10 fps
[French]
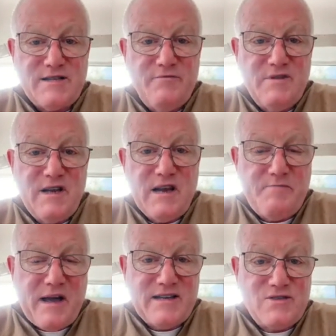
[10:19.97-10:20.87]
Ça veut dire les
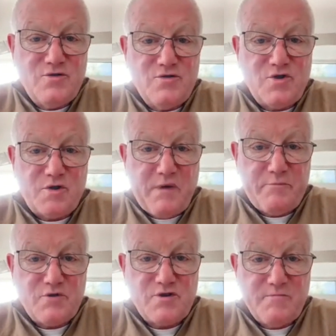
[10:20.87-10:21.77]
paresseux ne sortent pas
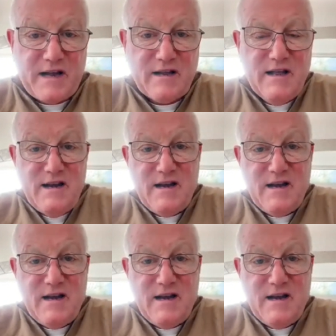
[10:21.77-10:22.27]
pour se battre.